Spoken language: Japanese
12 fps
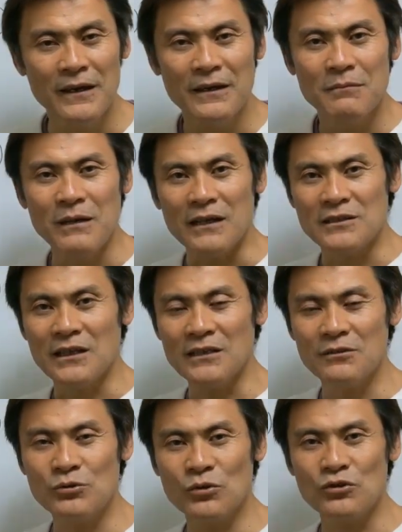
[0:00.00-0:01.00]
まあ、
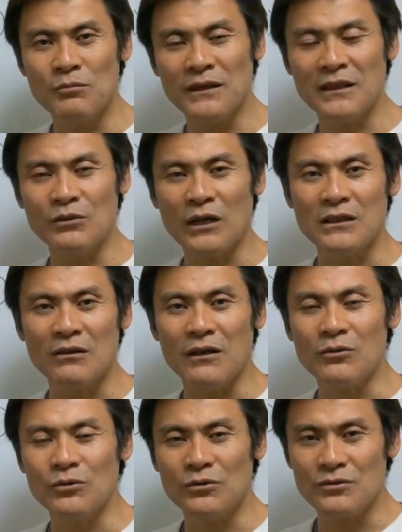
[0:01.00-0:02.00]
チャンネル登録まだの方
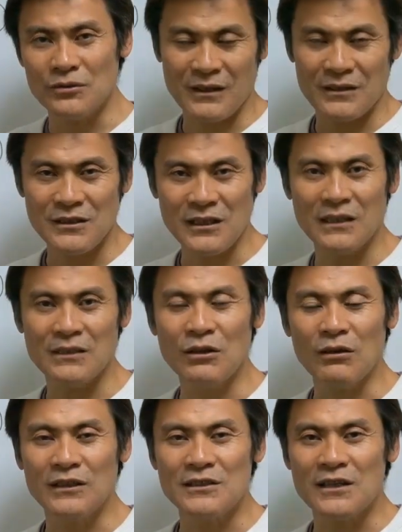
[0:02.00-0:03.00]
は、このチャンネルで
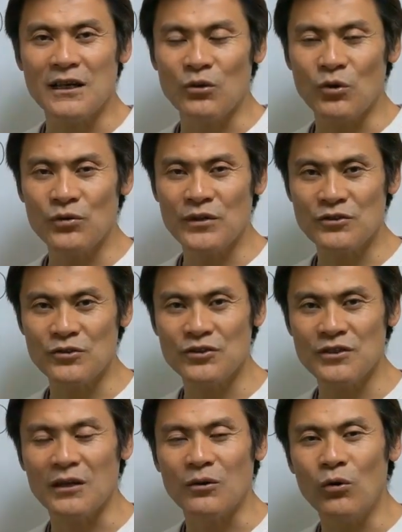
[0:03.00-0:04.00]
は私が行政書
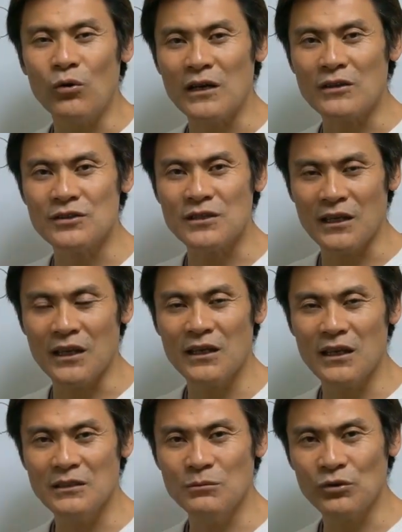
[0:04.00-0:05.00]
士試験合格した経
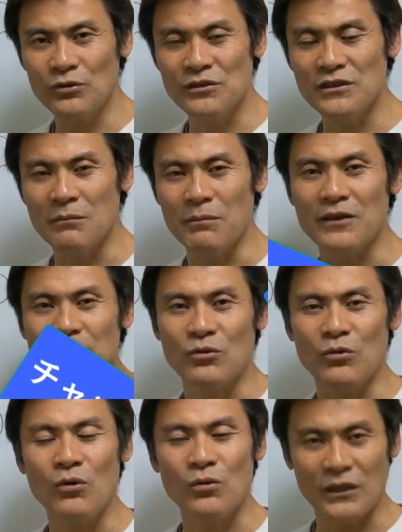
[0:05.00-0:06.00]
験に基づいて勉強
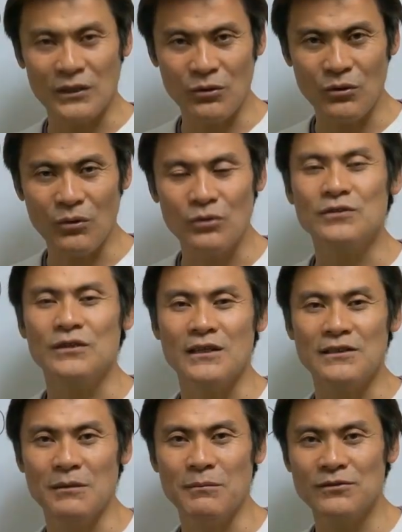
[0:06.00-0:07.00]
方法などをお伝
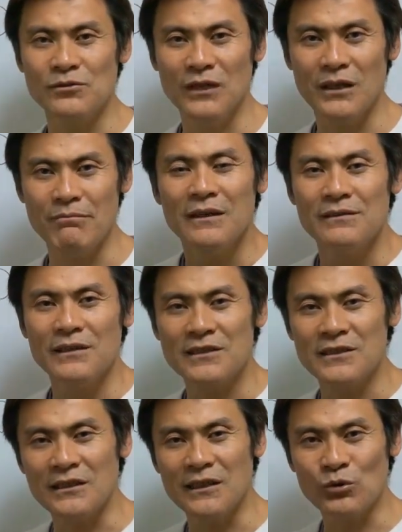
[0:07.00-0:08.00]
えしていますので、ぜひ
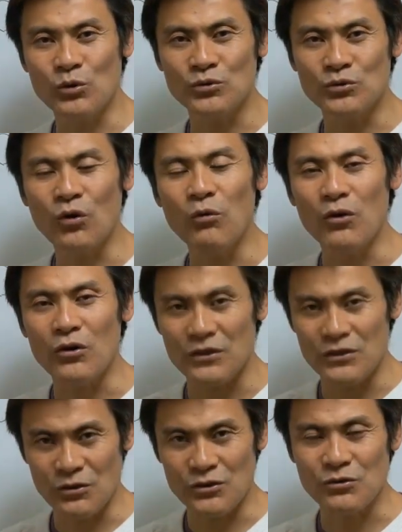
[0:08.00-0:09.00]
チャンネル登録の方
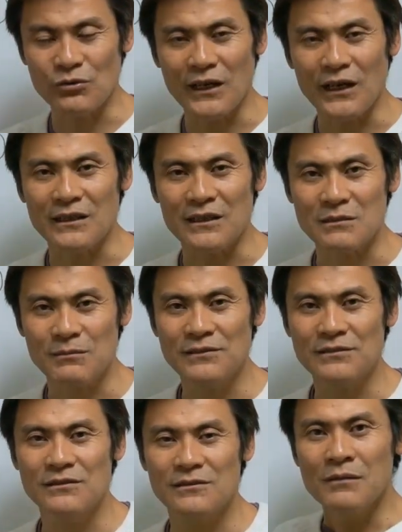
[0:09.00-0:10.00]
もよろしくお願いいたしま
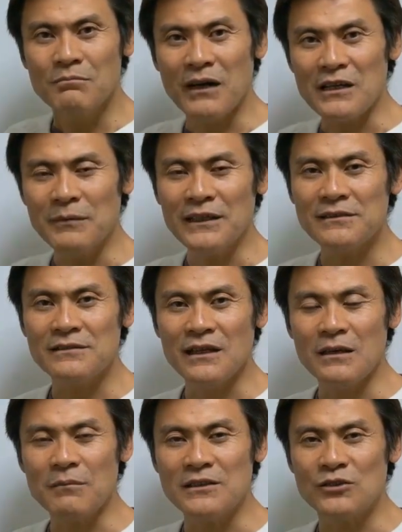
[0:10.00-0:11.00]
す。まあ今です
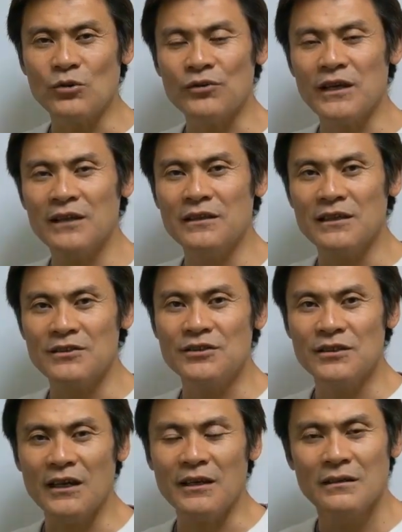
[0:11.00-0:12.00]
ね、まあ自己採点
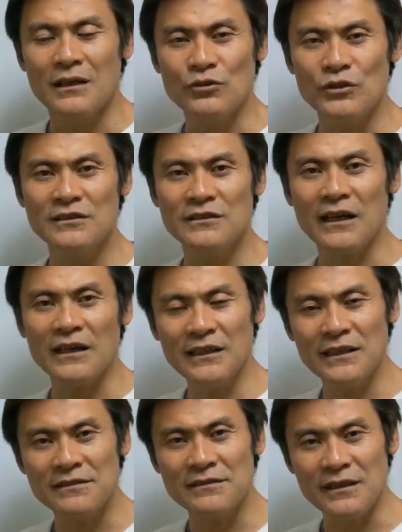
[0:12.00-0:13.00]
して、択一だけ
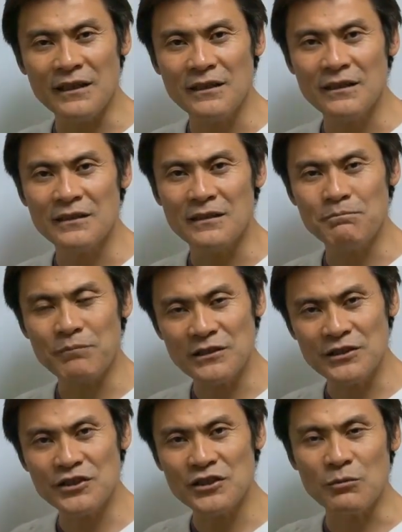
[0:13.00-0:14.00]
でですね、一般
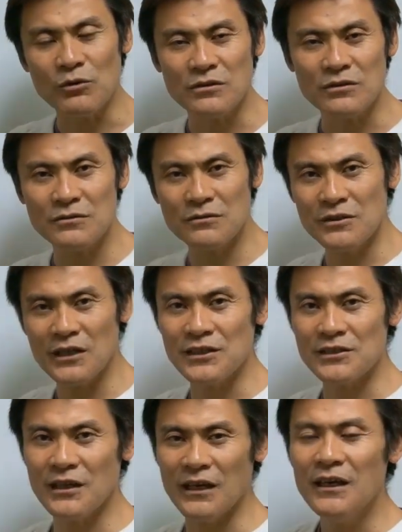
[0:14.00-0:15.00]
知識もクリア
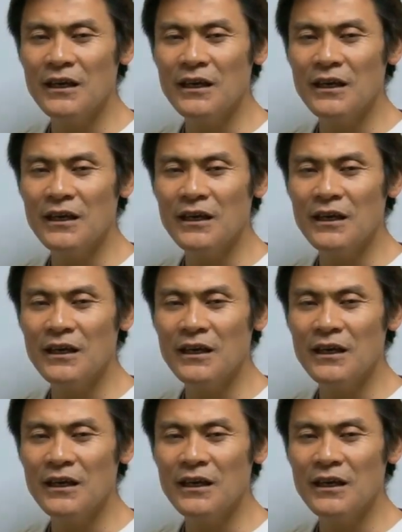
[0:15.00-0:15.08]
して